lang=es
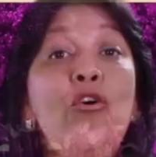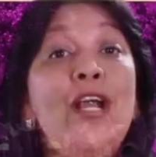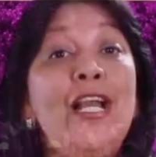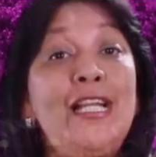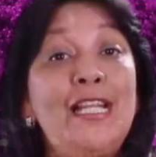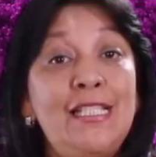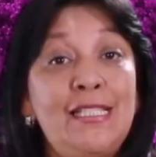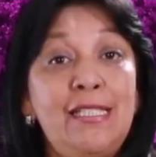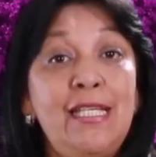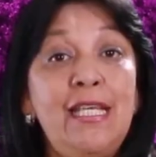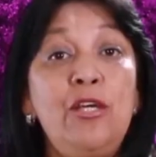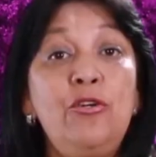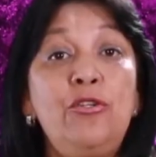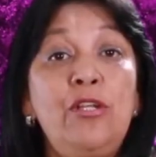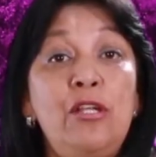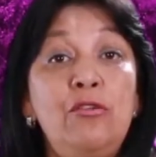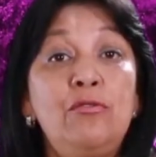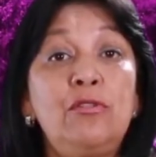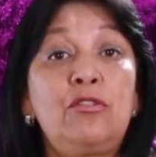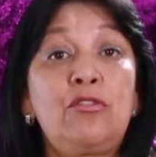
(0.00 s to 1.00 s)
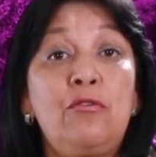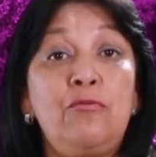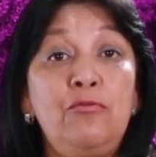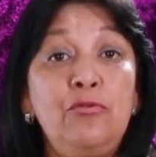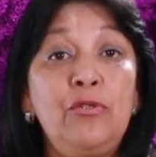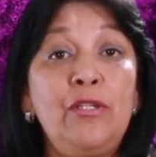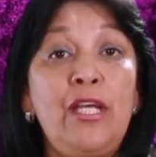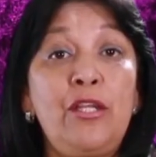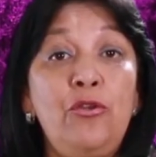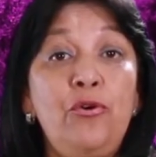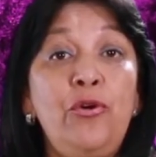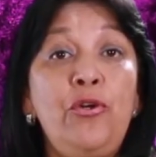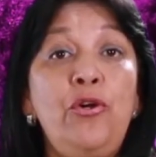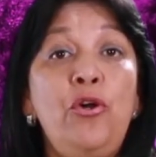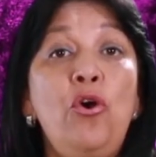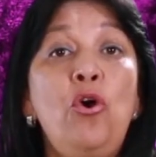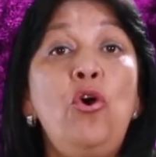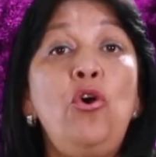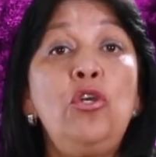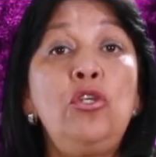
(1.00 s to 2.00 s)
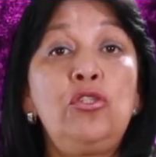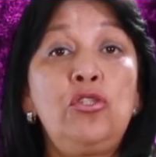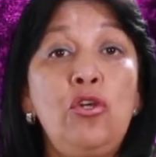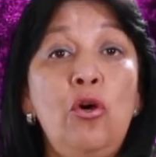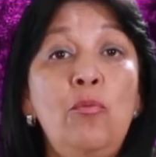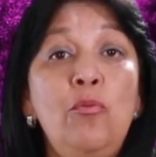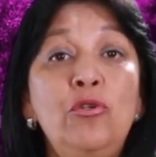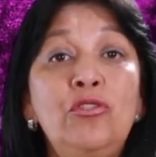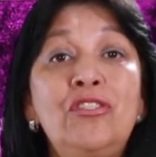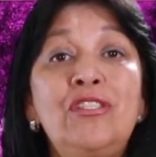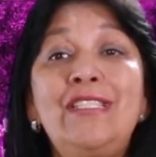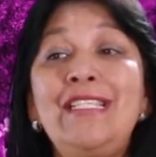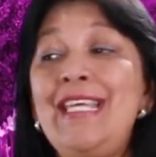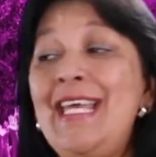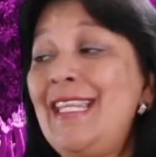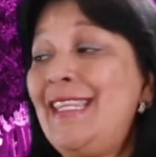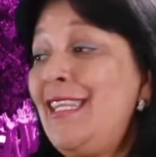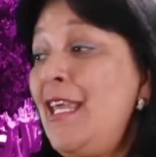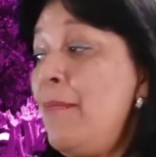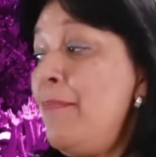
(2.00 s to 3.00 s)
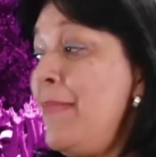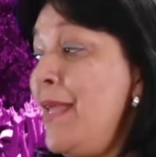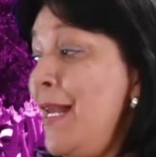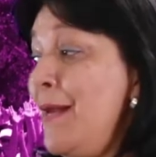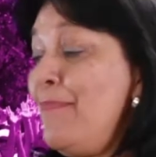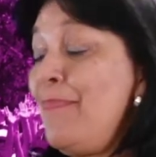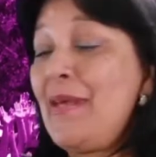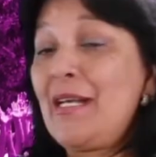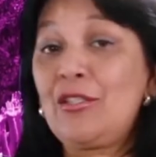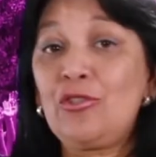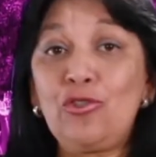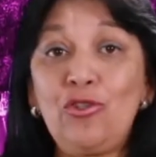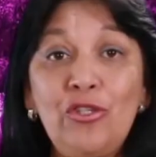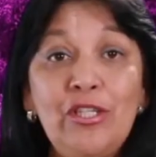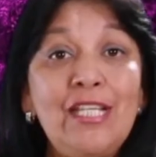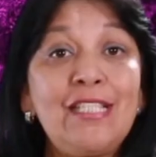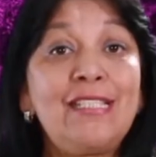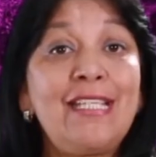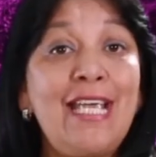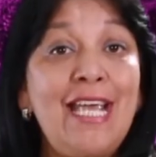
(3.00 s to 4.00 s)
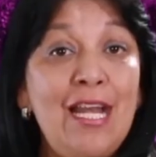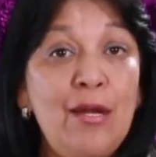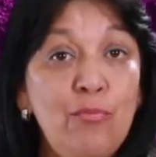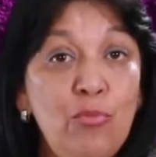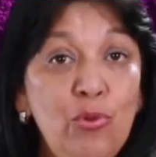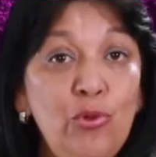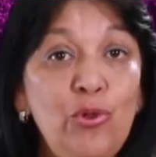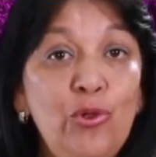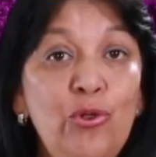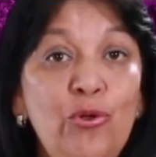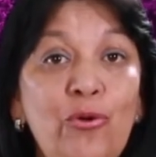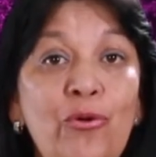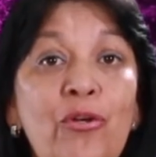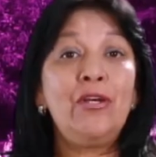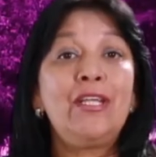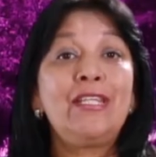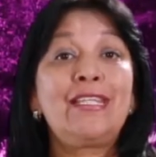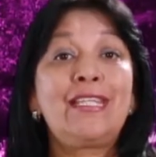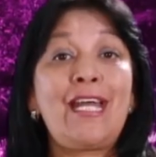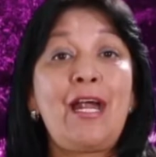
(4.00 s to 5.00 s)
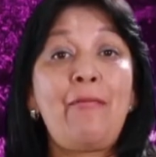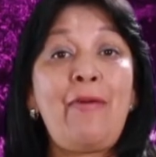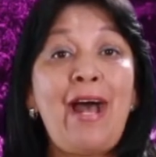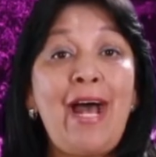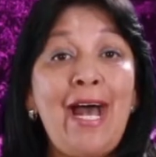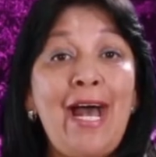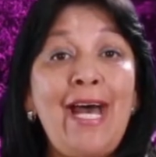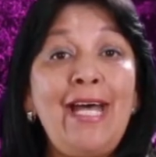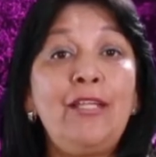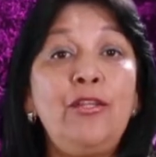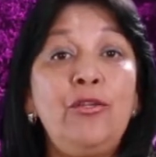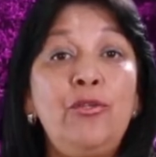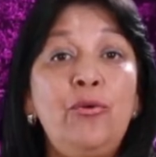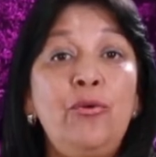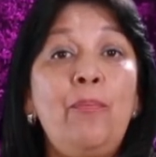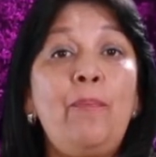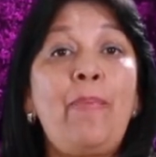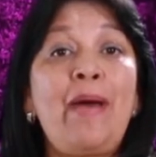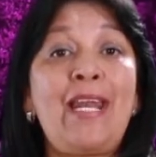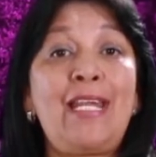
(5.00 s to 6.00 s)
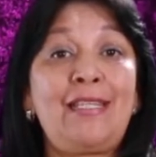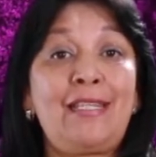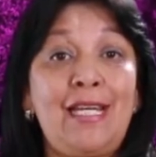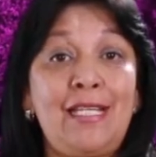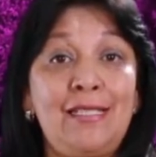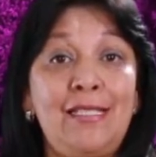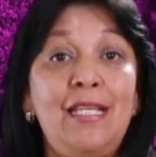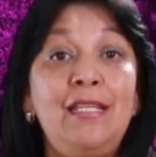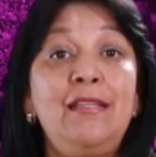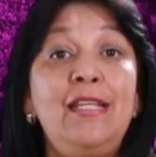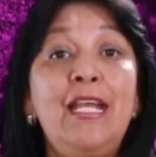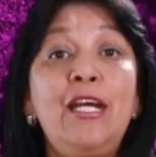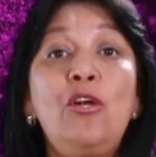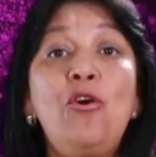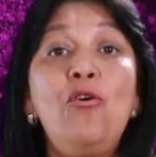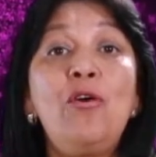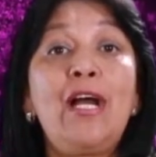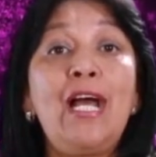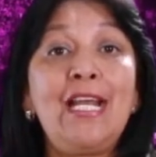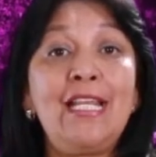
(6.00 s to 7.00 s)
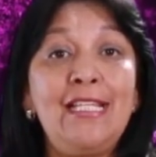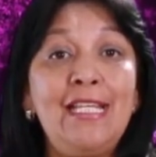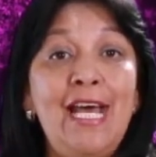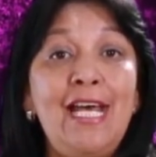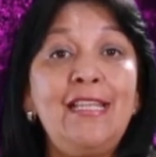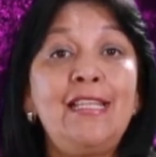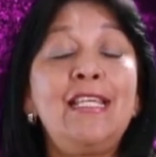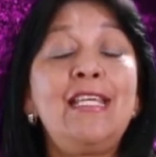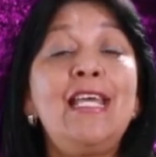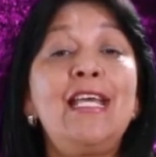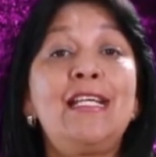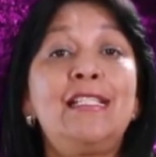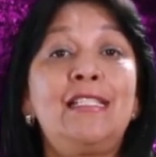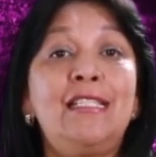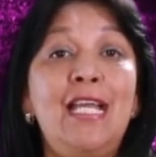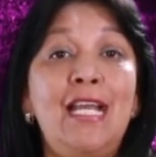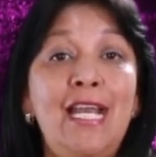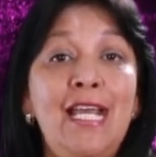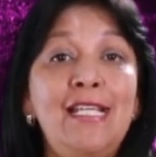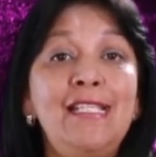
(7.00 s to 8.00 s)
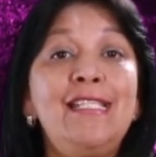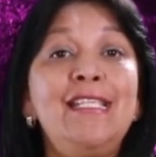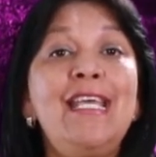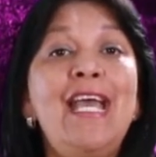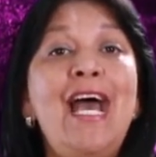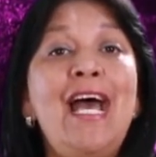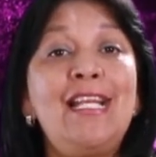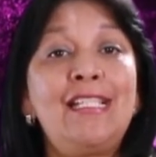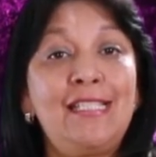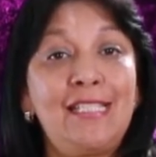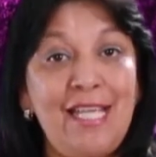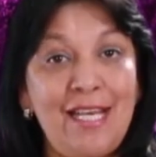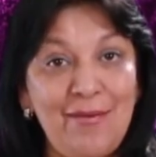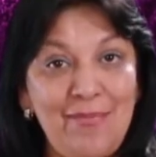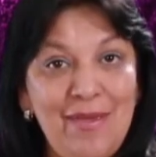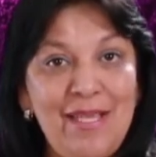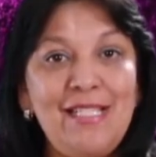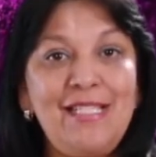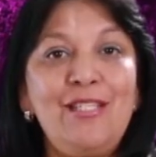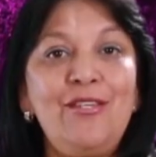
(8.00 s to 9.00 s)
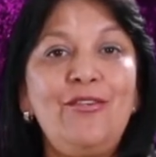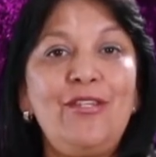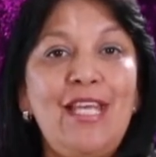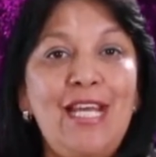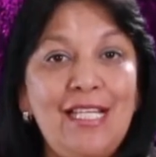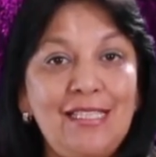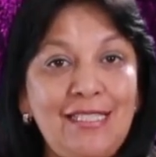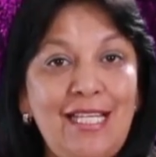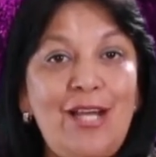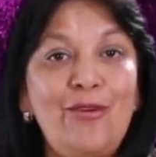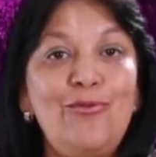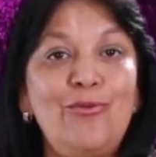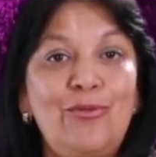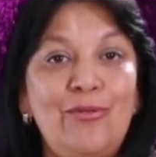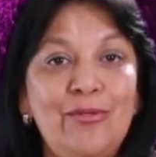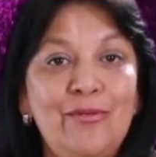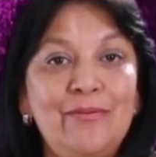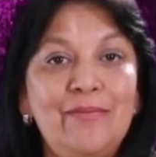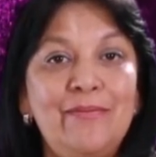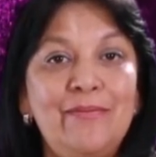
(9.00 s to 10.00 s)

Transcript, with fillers: con el deseo de nuestro fundador, hoy somos 7.000 personas en el mundo, trabajando para trascender con calidad y excelencia al servicio de la salud.